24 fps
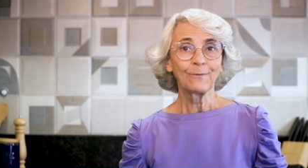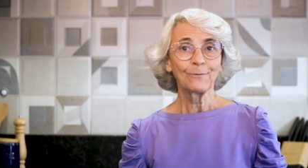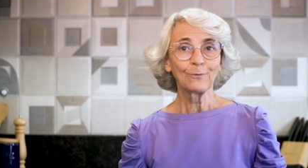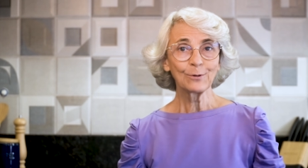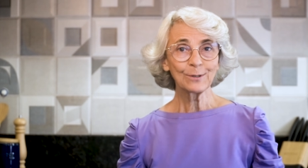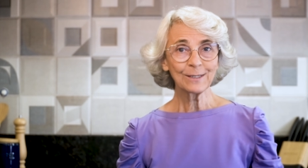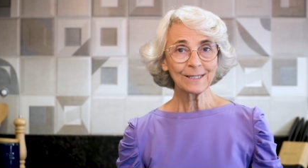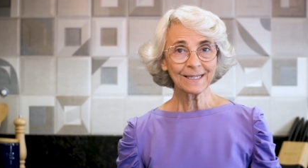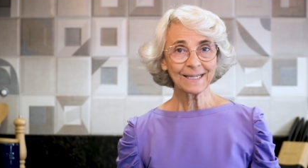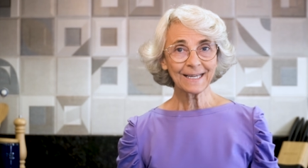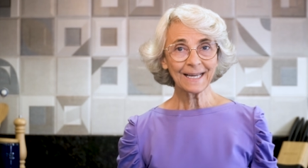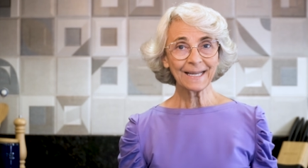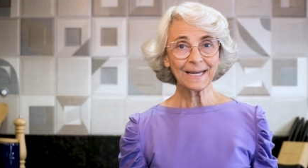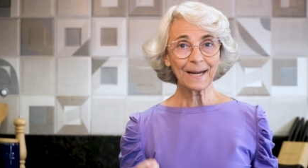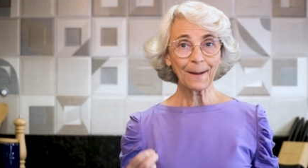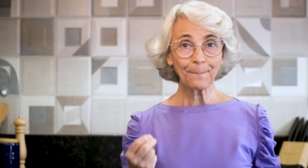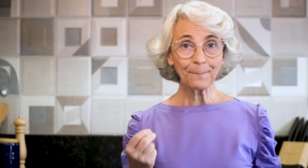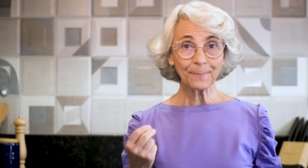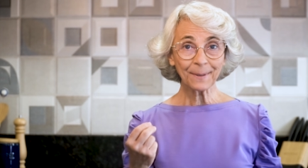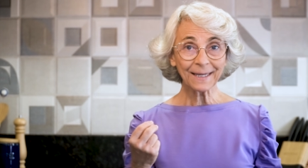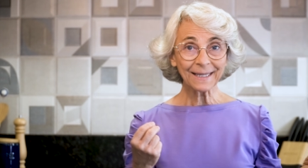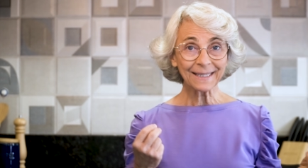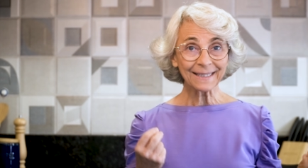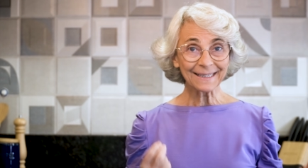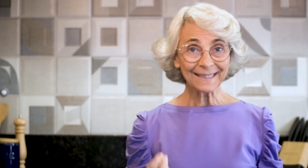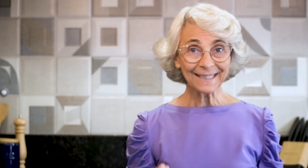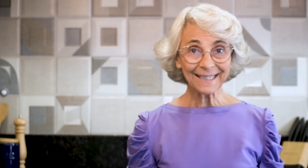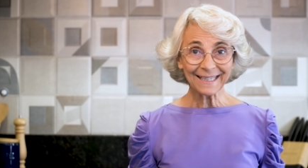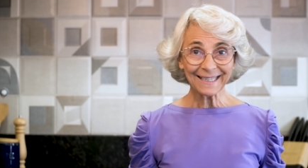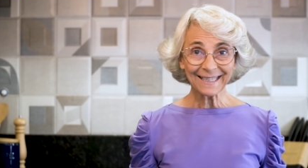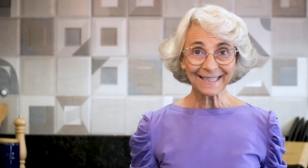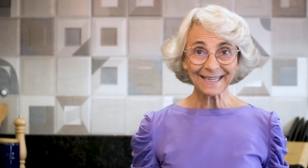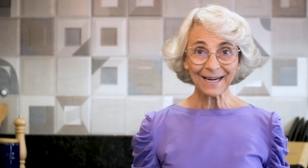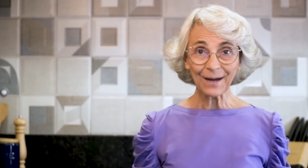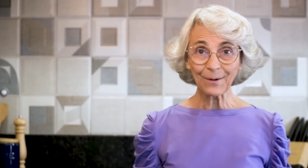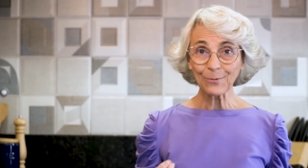Você quer
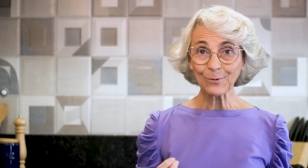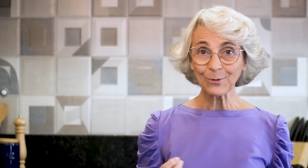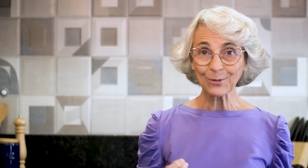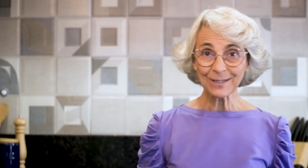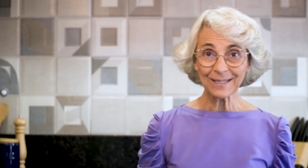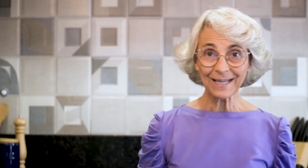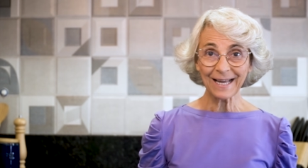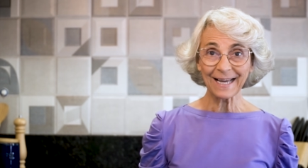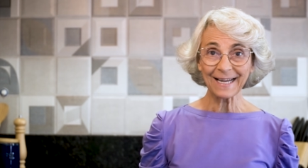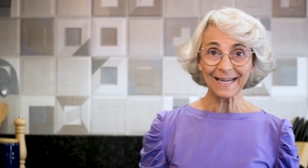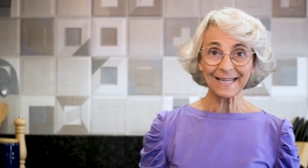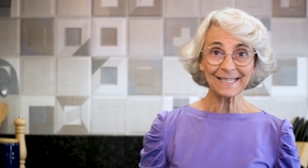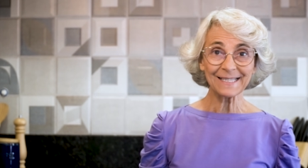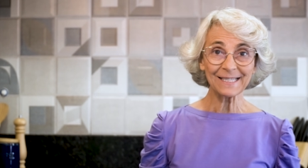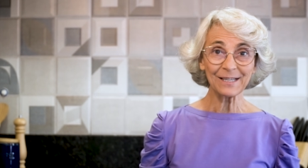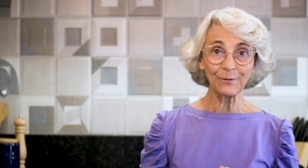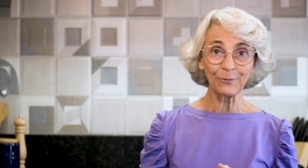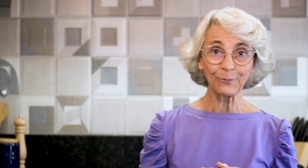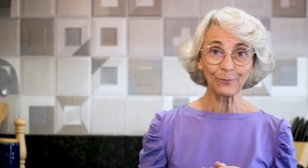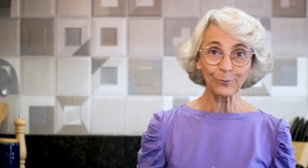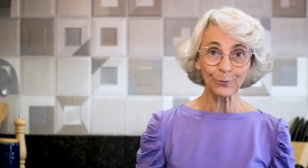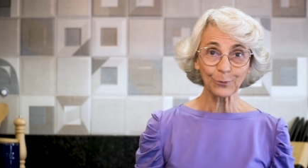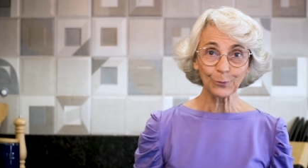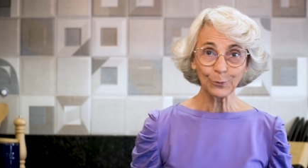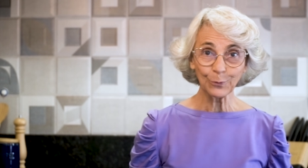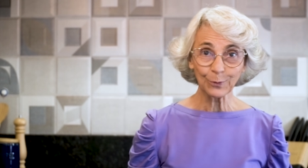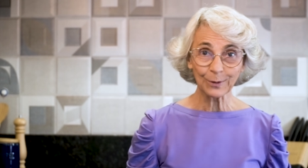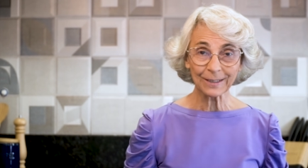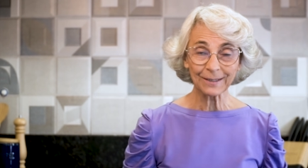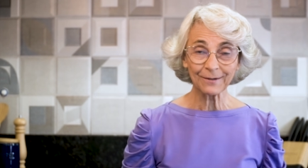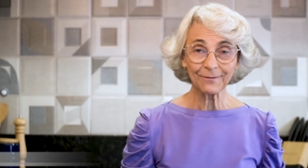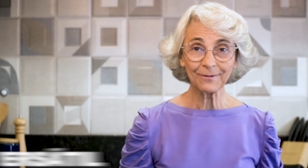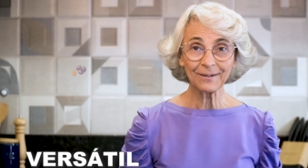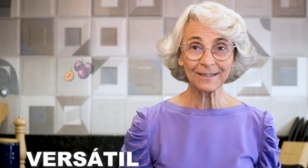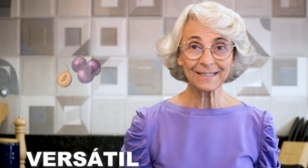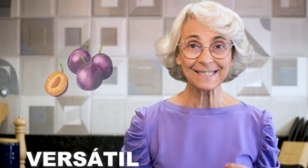aprender a usar essa
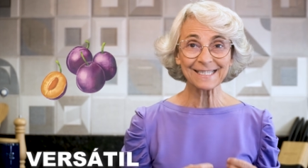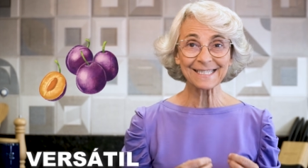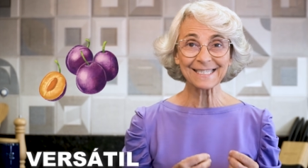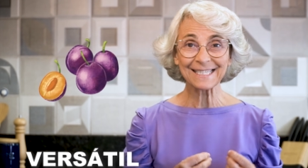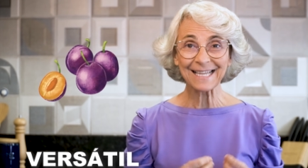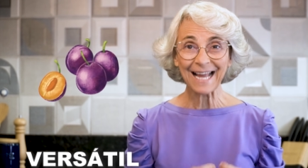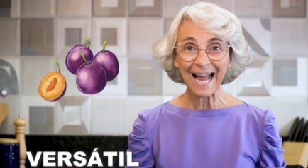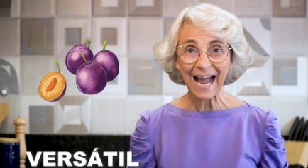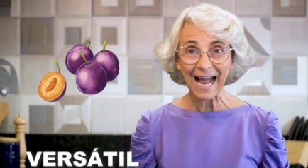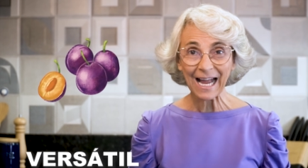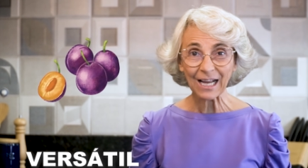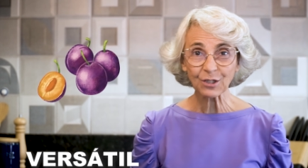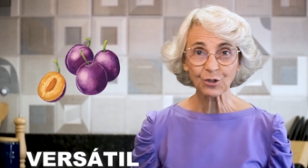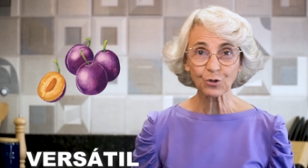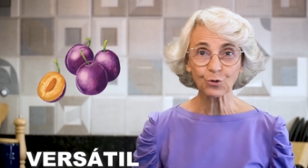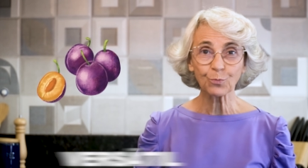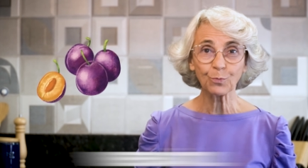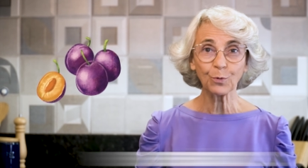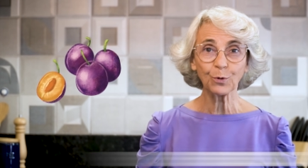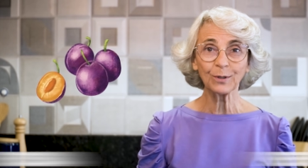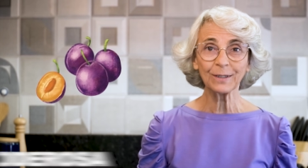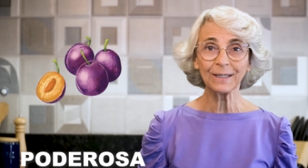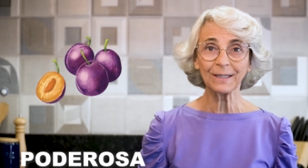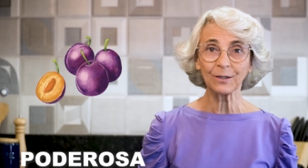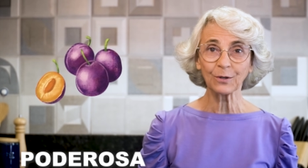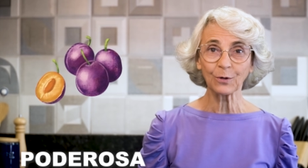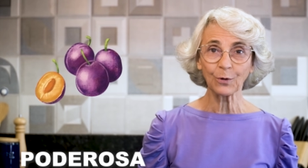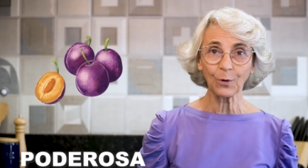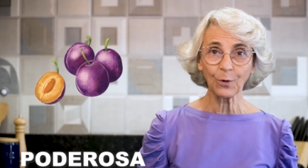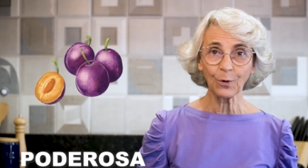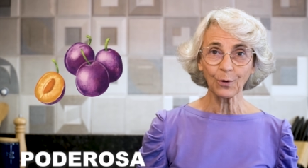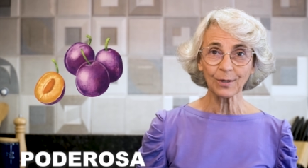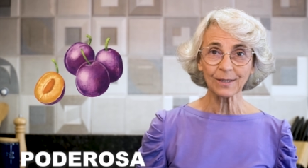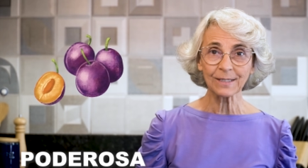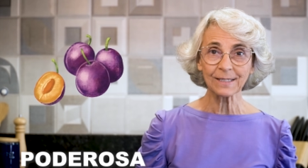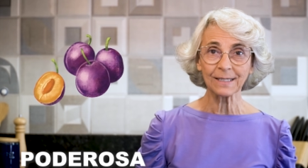fruta versátil,
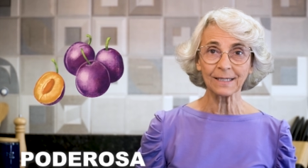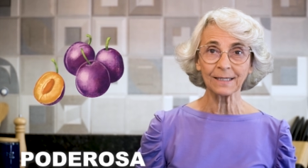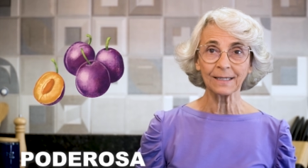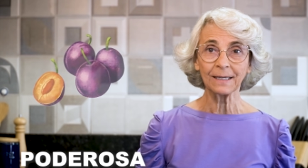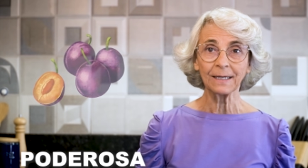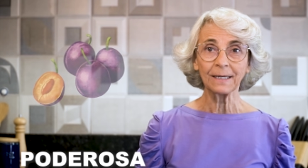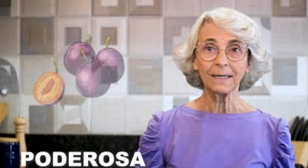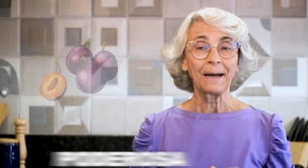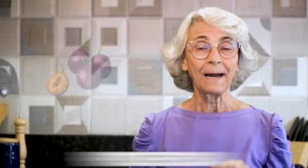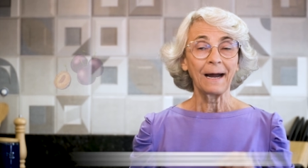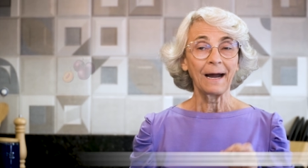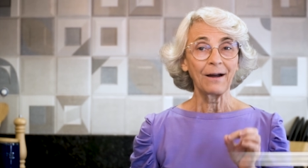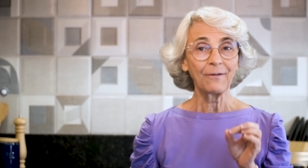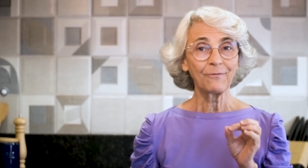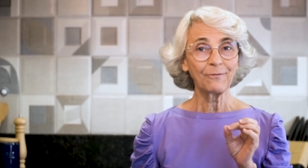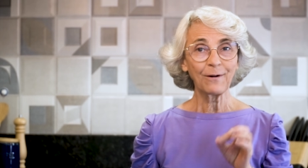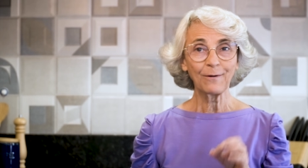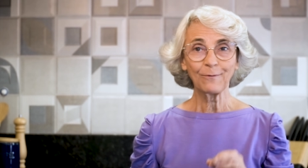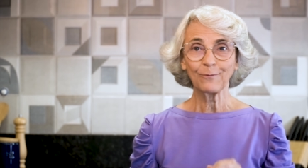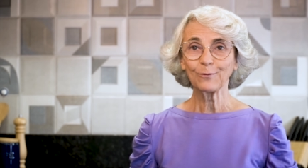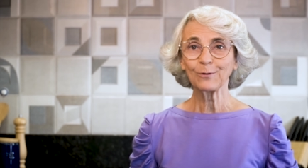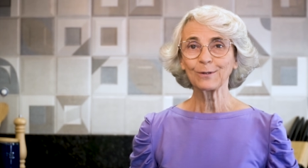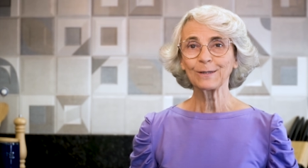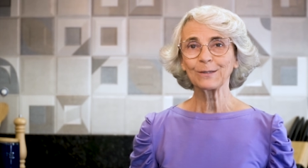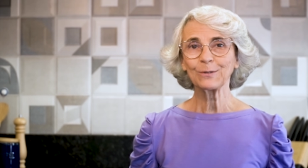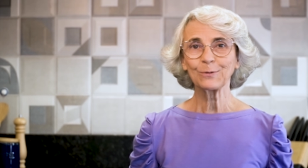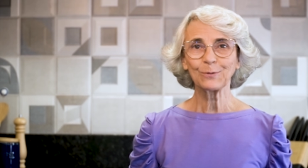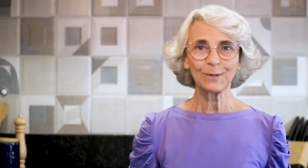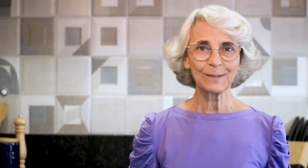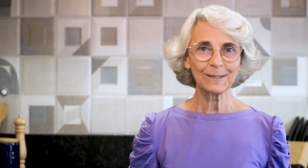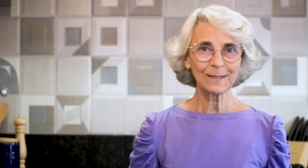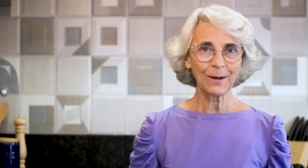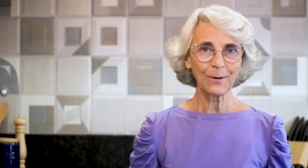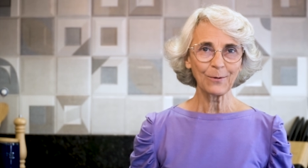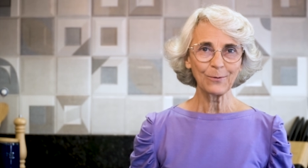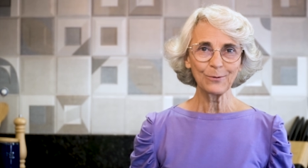poderosa, a favor da sua
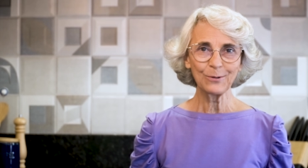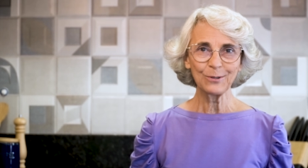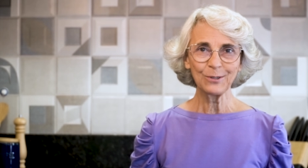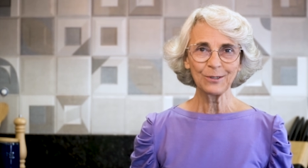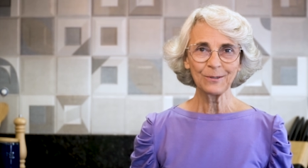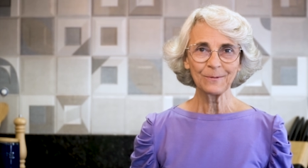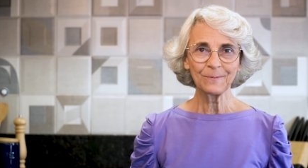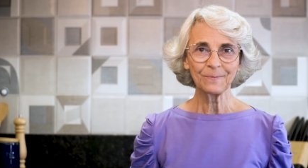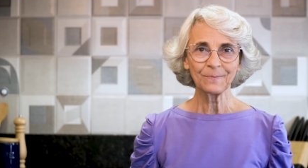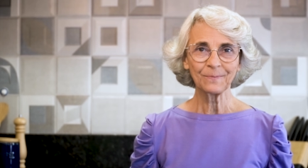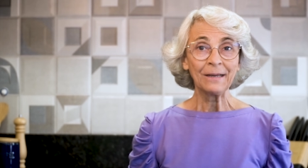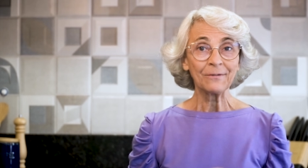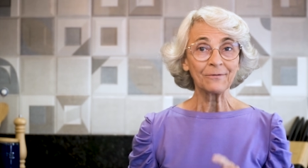saúde?